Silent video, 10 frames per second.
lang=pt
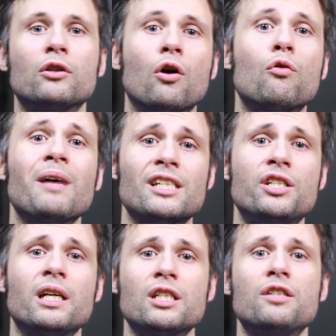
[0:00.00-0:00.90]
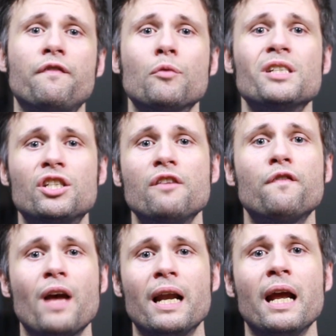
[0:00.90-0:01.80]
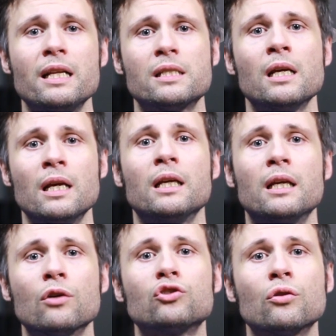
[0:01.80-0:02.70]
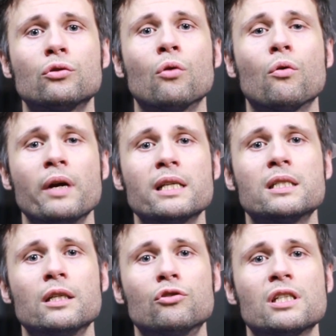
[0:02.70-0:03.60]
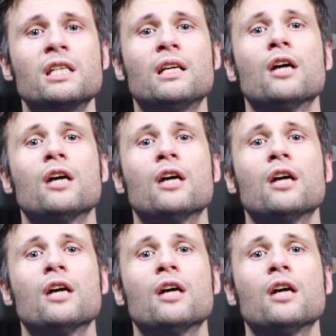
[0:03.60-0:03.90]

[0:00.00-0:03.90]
Eu tenho algumas dicas de filmes diferentes que não são tão conhecidos assim,